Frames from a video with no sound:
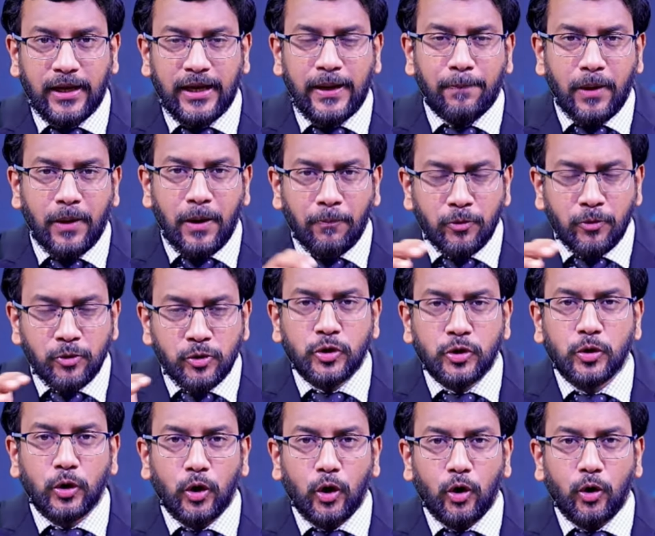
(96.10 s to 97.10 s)
ఈ
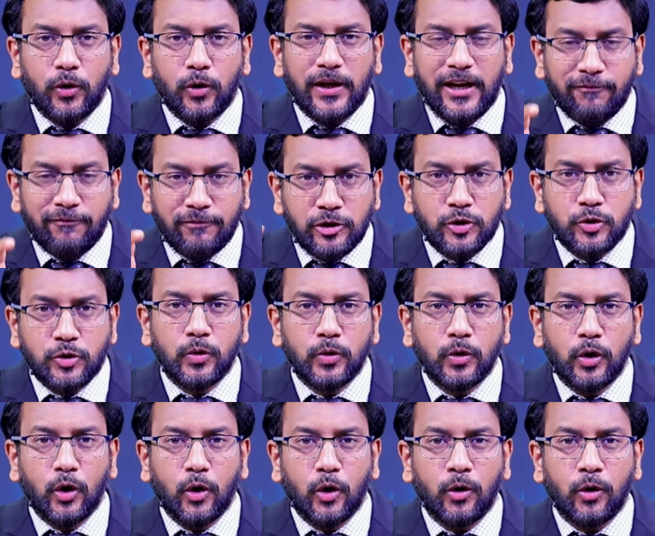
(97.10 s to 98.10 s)
ప్రపంచంలో ఈ
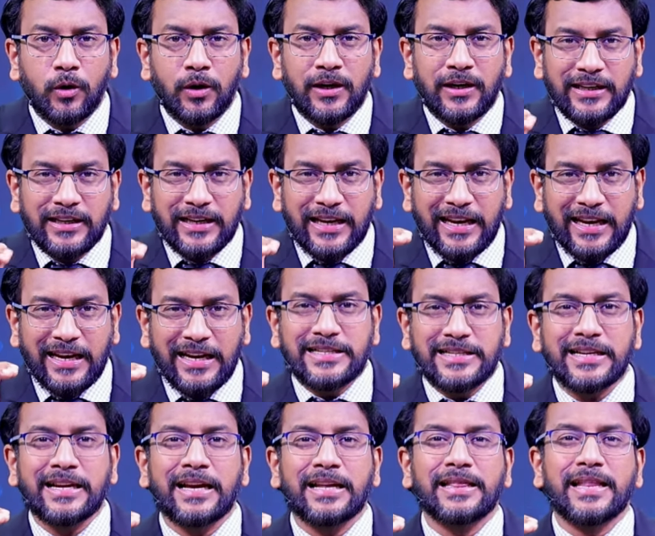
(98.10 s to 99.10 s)
విశ్వంలో
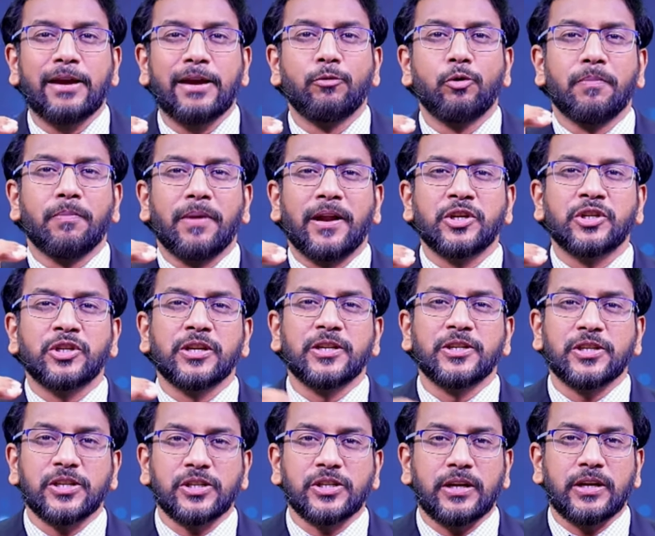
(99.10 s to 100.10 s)
కిరీటంగా దేవుడు మనిషిని
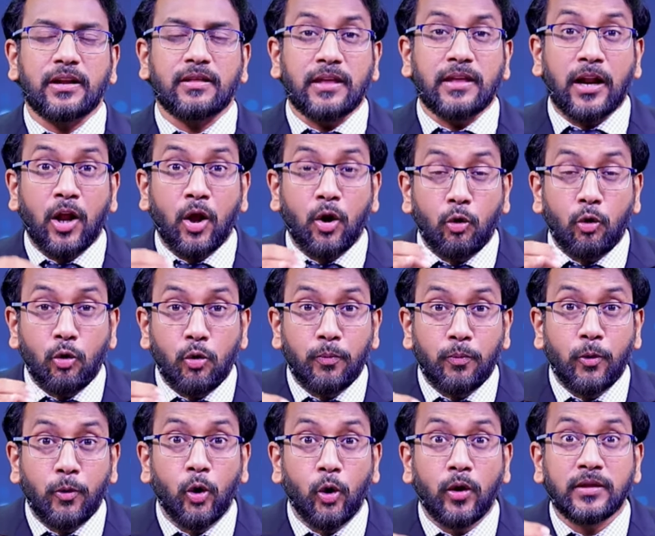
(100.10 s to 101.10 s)
చేశాడు తన
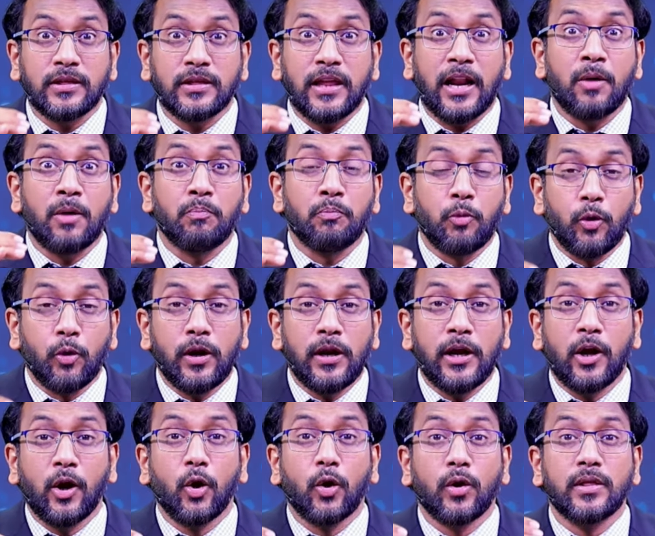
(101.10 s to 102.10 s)
రూపంలో తన
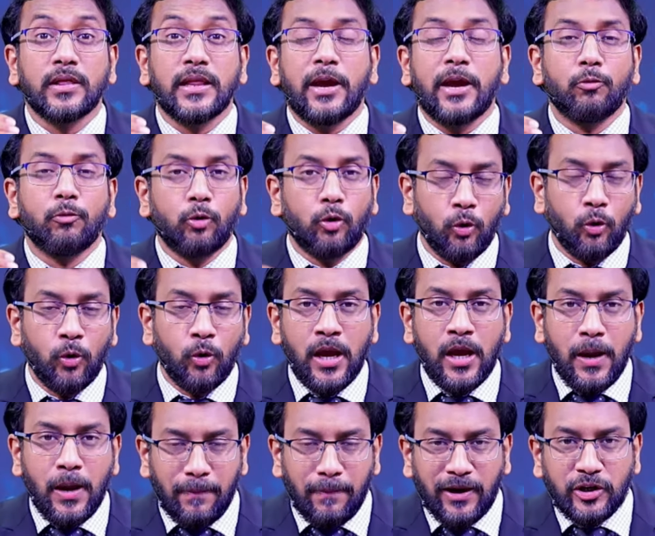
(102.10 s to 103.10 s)
పోలికలో దేవుడు
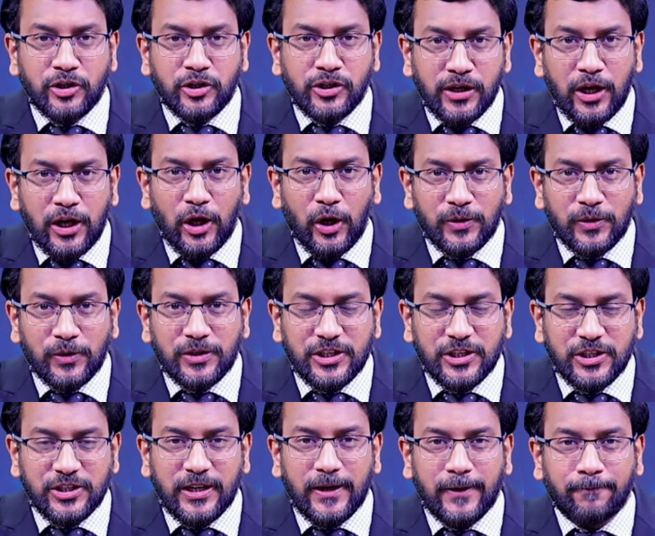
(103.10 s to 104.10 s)
మనిషిని కలుగు
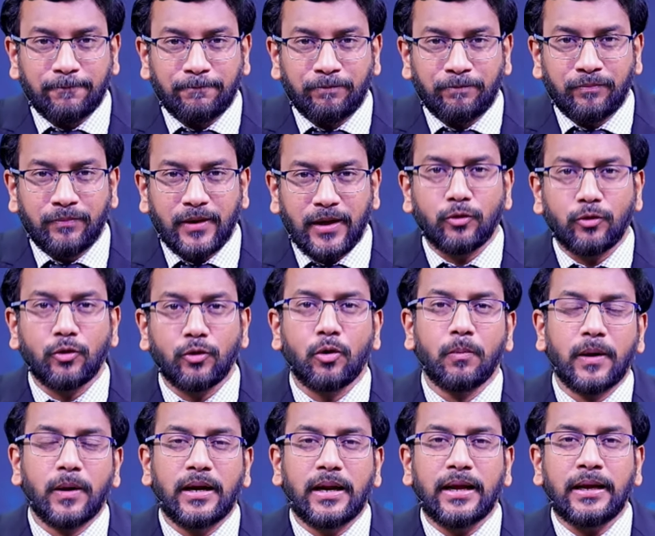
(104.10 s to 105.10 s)
చేశాడు
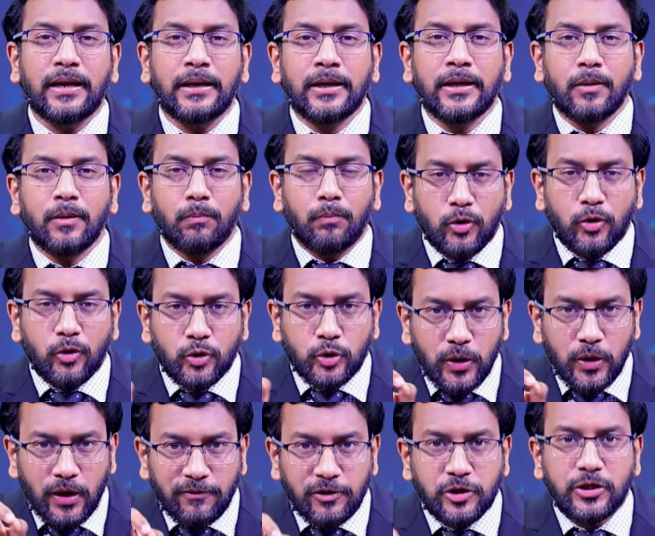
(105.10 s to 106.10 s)
అందును బట్టే
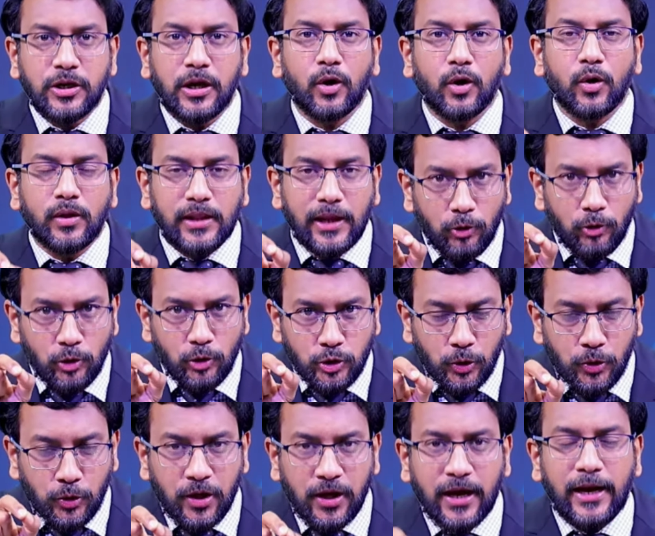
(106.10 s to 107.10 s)
మనుషుల విషయాల్లో దేవుడు
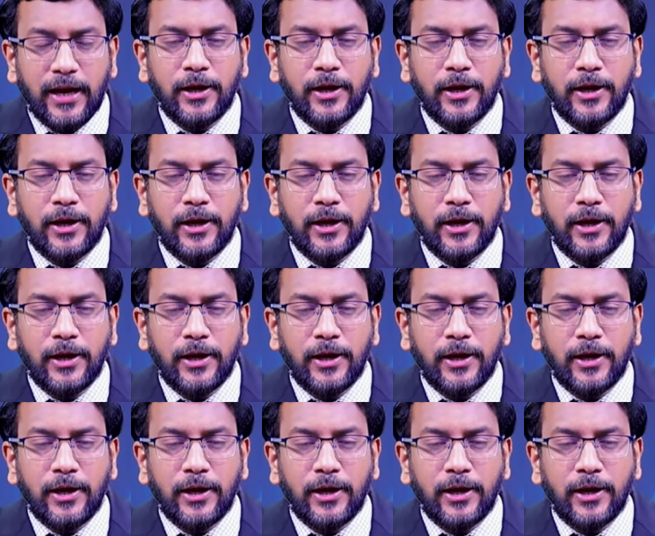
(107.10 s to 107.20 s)
జోక్యం